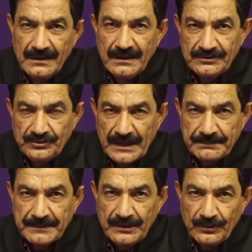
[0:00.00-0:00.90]
जो
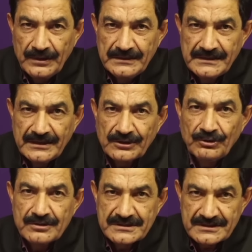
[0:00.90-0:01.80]
आपकी नॉलेज है ये
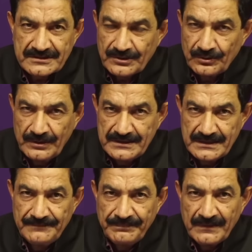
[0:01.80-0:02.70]
कॉन्शियस नॉलेज
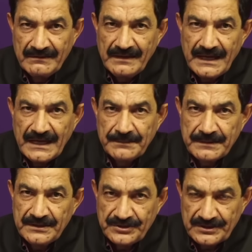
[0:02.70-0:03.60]
है यह
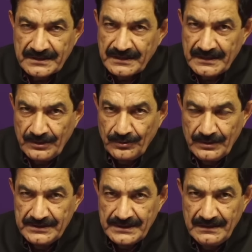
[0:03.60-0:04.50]
आपके चेतन की
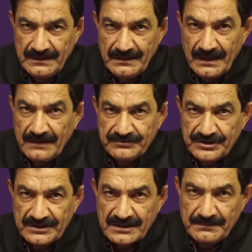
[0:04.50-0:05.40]
नॉलेज है अब
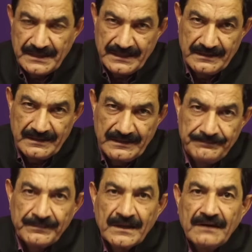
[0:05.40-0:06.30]
चेतन में नहीं गई
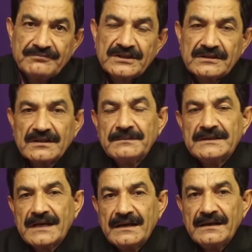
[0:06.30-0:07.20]
अब चेतन में
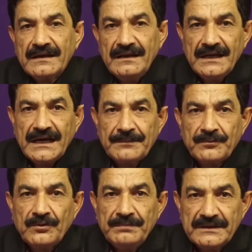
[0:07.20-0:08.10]
जाने के लिए
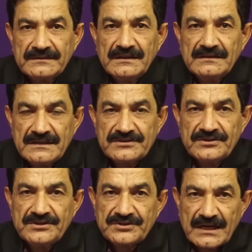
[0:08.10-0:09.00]
आपको 20 दिन 30
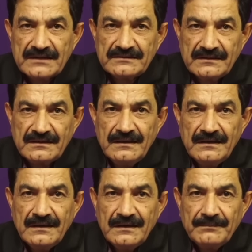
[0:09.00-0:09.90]
दिन 40 दिन
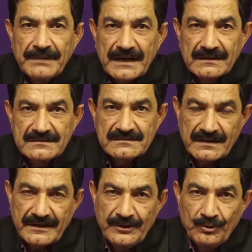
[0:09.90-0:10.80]
प्रैक्टिस
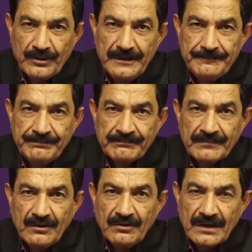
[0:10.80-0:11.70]
करनी होगी
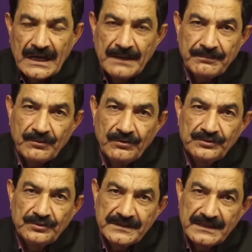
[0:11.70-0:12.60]
और आपको
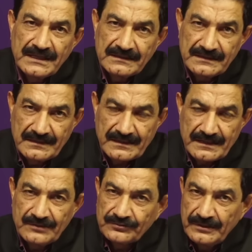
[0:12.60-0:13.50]
जो इतनी गलती कर रहे
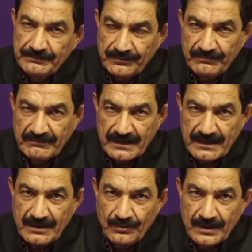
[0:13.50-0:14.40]
हैं उसको इम्प्रूव
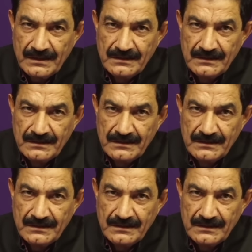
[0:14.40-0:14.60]
करना होगा